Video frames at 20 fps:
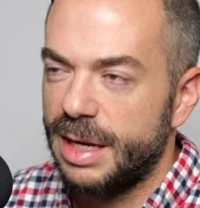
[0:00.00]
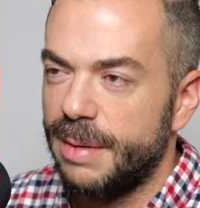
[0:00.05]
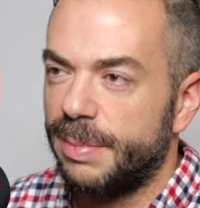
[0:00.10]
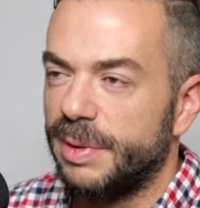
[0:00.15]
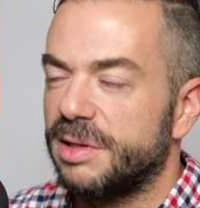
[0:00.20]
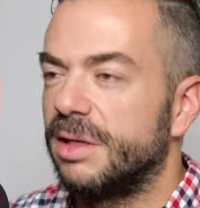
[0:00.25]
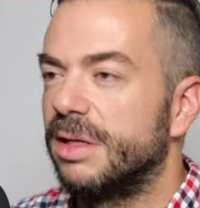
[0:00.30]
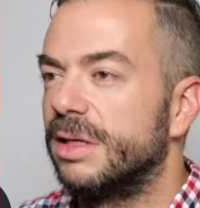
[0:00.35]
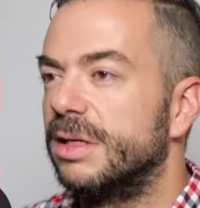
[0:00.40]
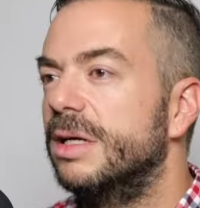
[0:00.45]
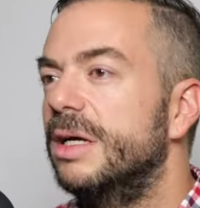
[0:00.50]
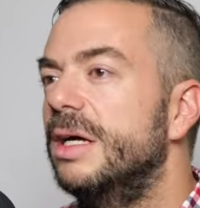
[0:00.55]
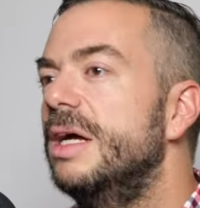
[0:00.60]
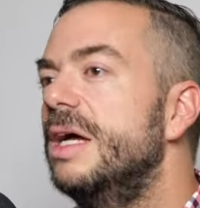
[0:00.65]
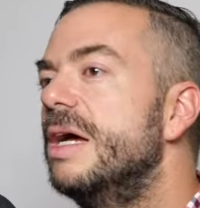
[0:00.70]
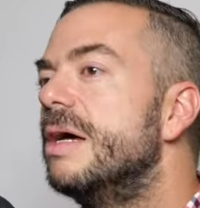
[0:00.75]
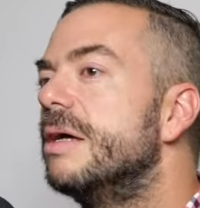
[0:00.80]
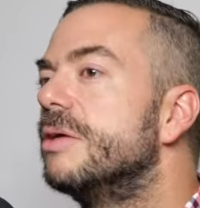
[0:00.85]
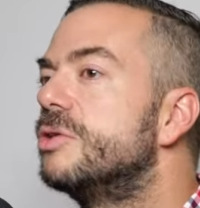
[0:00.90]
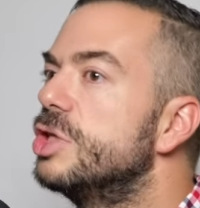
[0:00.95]
que. En
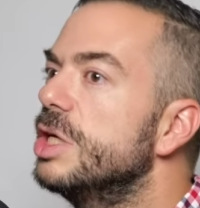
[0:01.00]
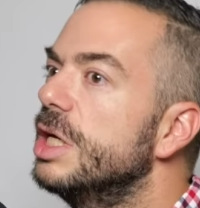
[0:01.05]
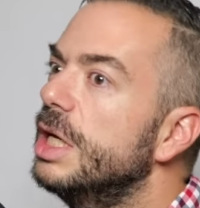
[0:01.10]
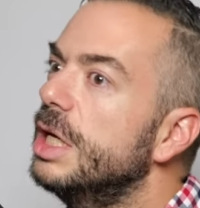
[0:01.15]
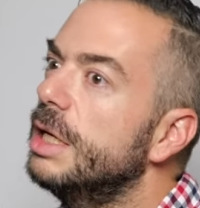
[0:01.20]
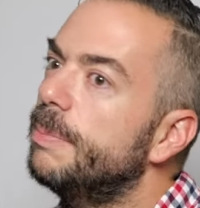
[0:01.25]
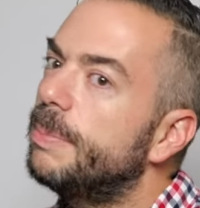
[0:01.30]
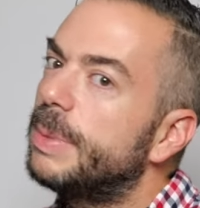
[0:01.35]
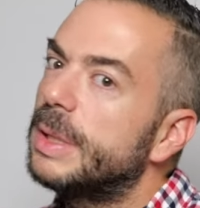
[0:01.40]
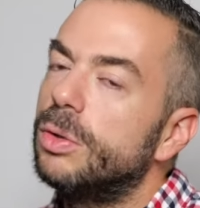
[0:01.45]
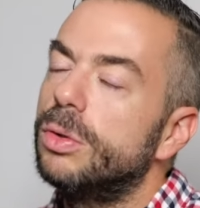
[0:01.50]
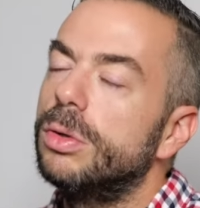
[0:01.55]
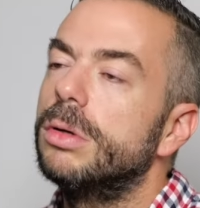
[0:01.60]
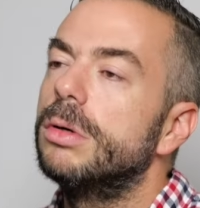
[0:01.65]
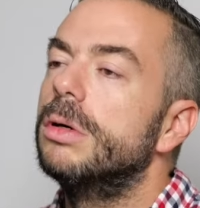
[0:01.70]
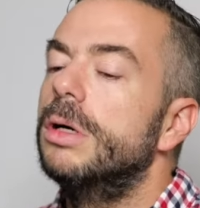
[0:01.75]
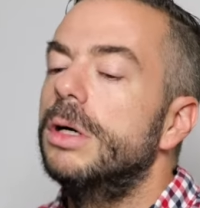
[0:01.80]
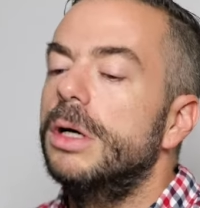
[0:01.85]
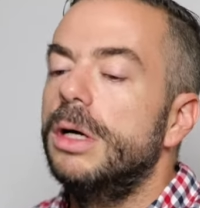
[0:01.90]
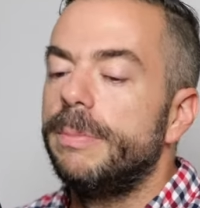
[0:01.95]
algunas sí. Sí,
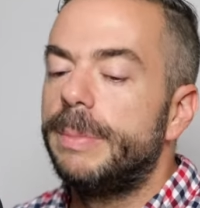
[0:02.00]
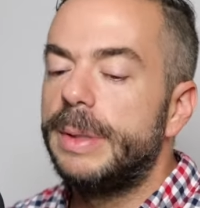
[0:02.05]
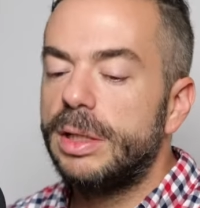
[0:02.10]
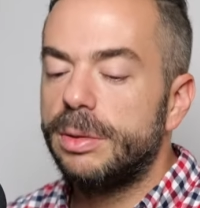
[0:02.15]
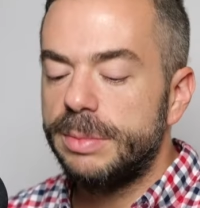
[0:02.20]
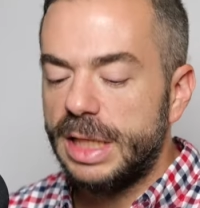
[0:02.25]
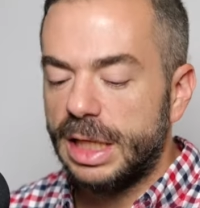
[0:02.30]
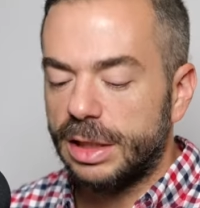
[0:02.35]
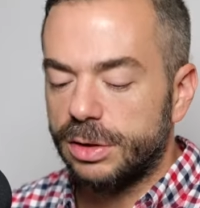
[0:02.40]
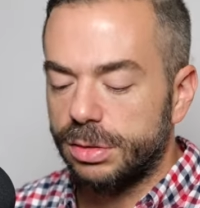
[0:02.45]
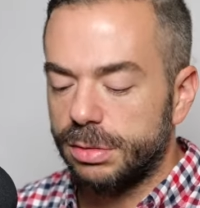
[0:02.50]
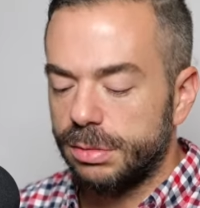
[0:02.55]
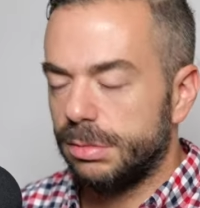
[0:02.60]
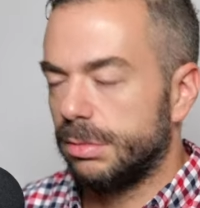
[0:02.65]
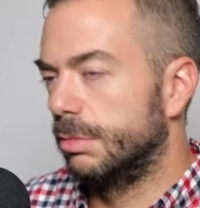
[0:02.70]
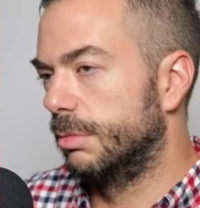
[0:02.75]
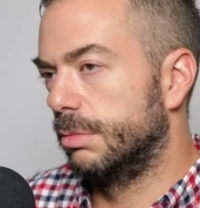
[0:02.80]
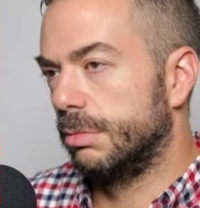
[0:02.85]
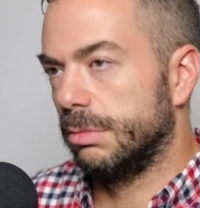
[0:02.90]
pero, pero mira,